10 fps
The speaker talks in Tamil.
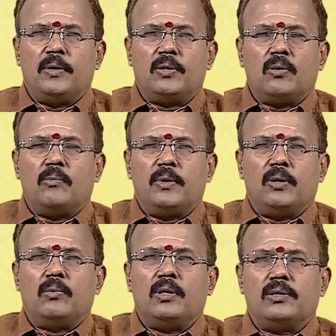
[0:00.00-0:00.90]
பெற்றோர்
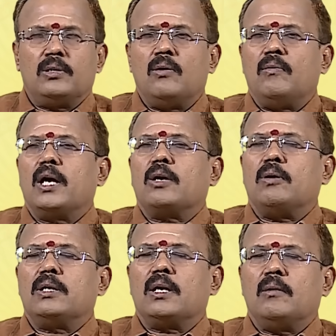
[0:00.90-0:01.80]
பெரியவர் இடத்திலோ
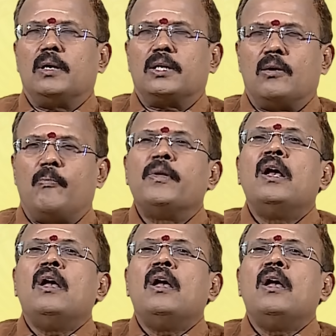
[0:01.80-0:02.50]
வாக்குவாதங்கள் மட்டும்